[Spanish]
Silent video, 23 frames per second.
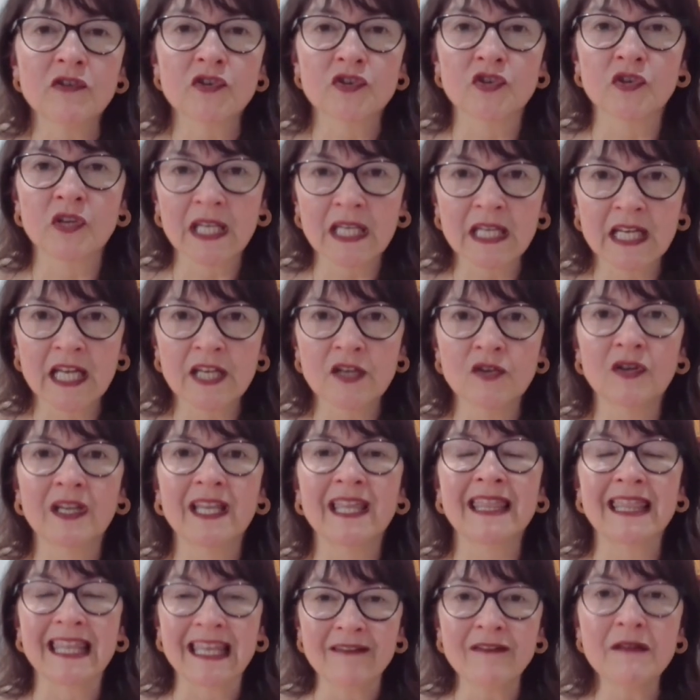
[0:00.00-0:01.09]
pueblos originarios
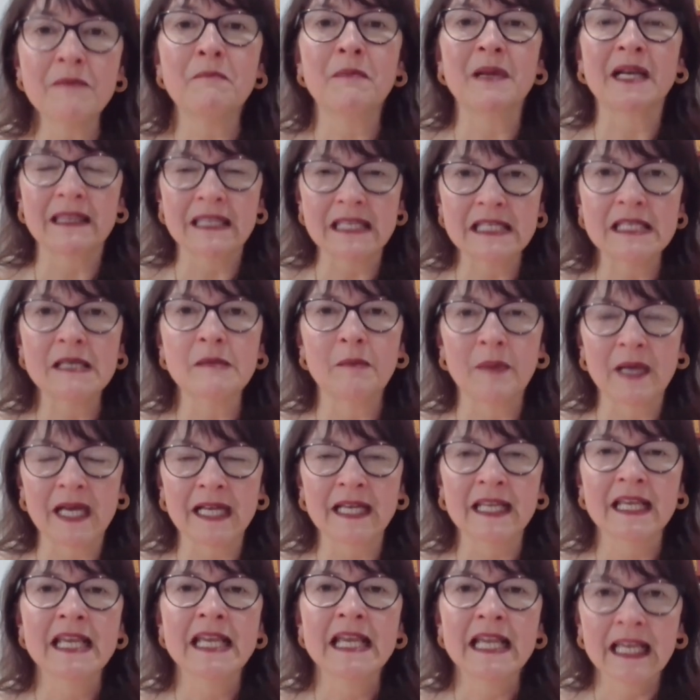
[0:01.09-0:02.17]
que deben
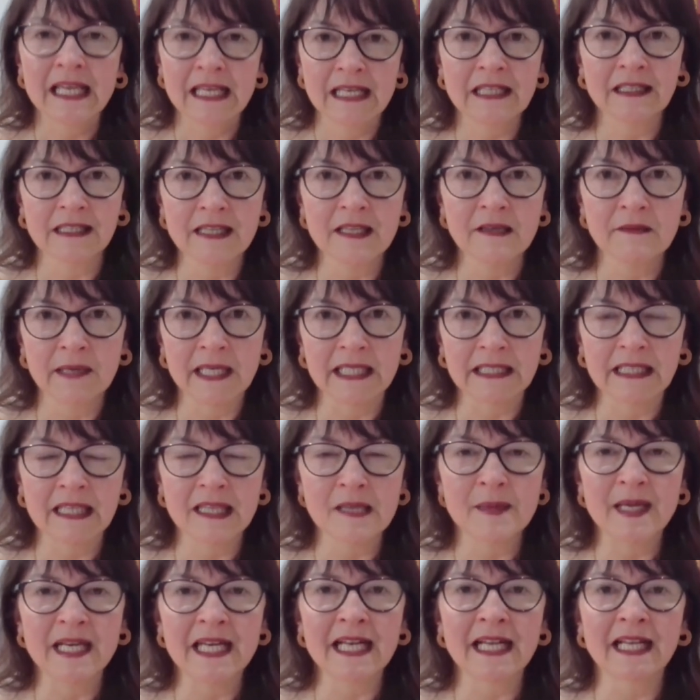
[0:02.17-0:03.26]
participar en este debate,
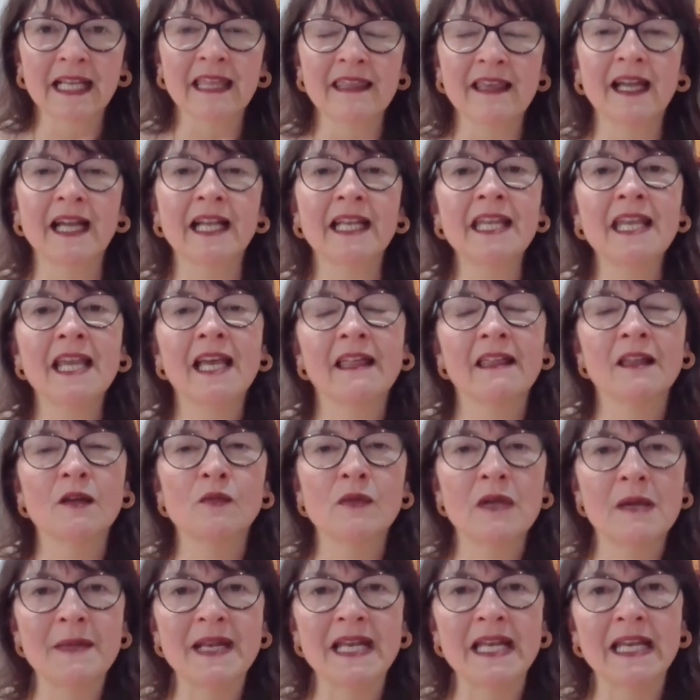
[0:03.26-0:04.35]
de manera que dejaría de
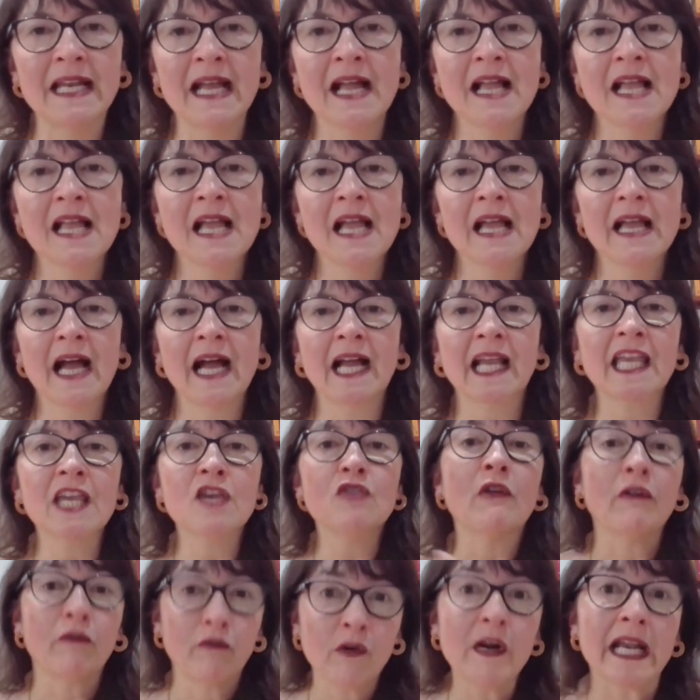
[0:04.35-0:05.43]
alguna manera
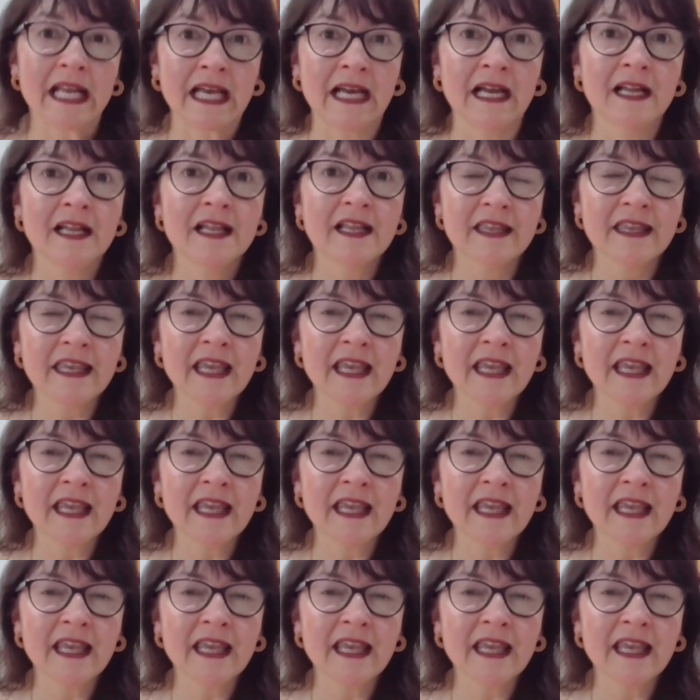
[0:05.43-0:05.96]
aquello afuera,